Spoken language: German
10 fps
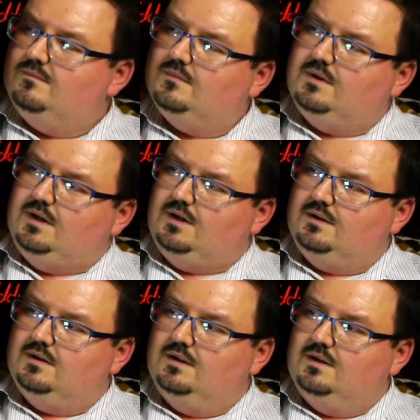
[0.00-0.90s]
Ja,
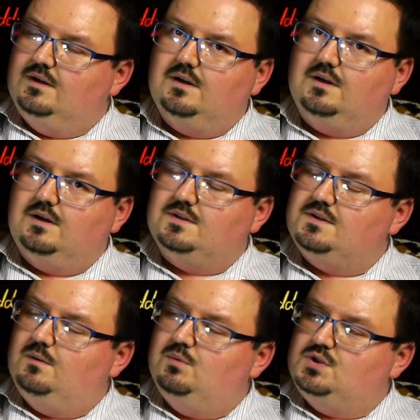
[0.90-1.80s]
hast
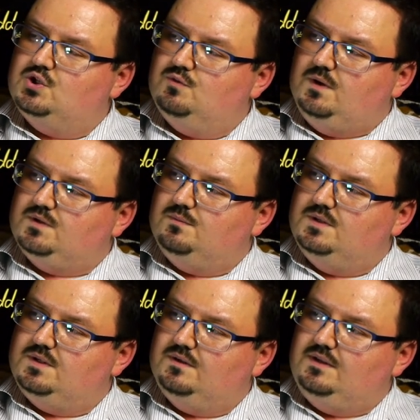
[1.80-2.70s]
deine Mütze schon wieder so ein
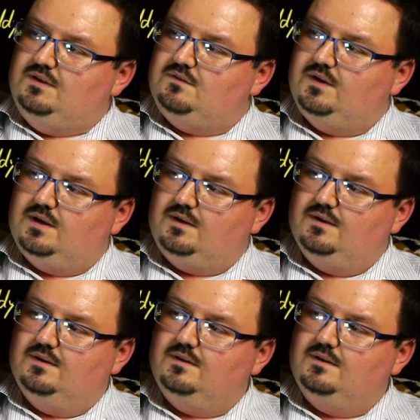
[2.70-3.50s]
bisschen tief hängen.